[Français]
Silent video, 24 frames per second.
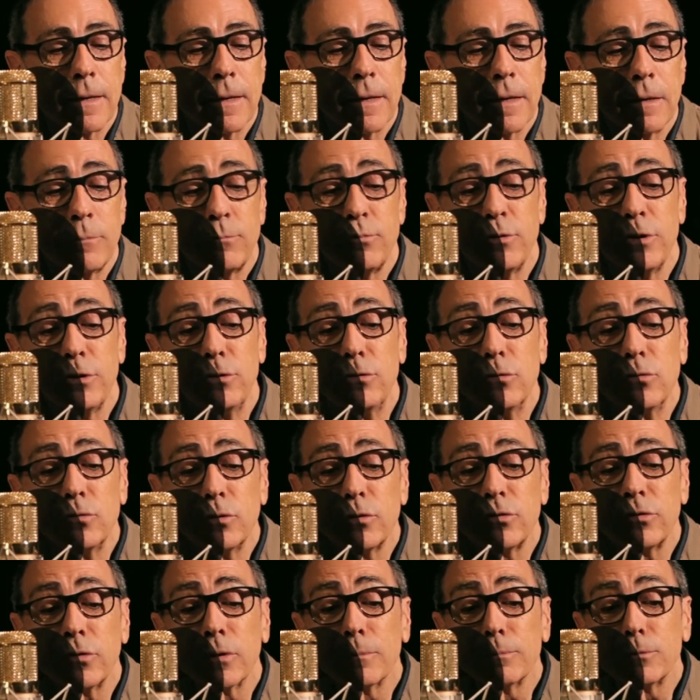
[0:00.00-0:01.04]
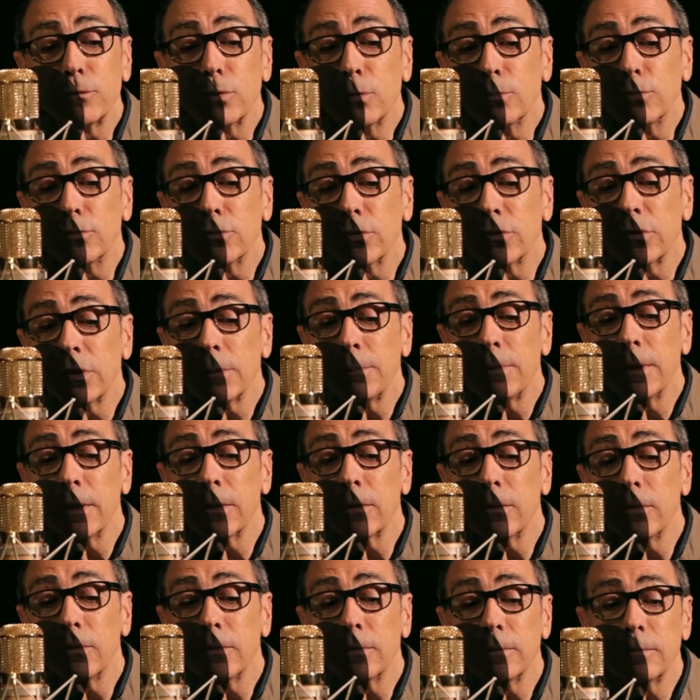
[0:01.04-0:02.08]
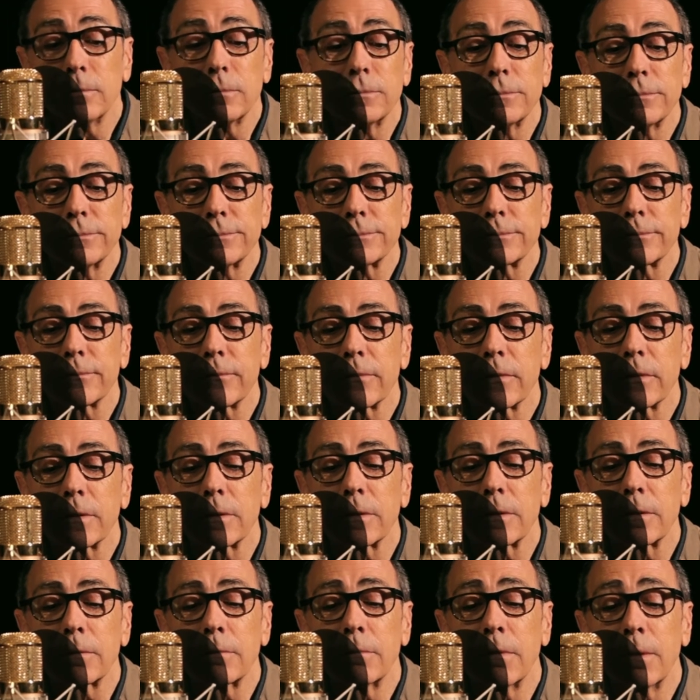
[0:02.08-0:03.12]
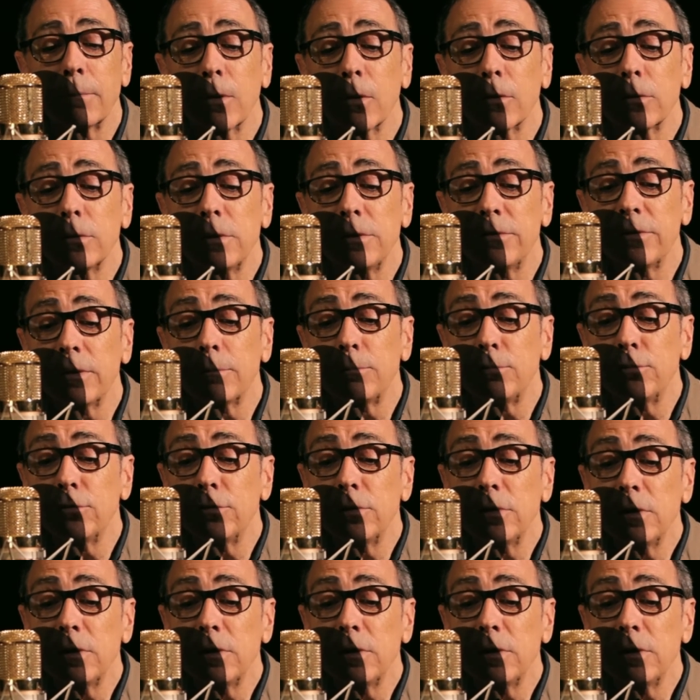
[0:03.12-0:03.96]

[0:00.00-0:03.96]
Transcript: Et puis de nouveaux symptômes sont apparus. Maman ne lisait plus de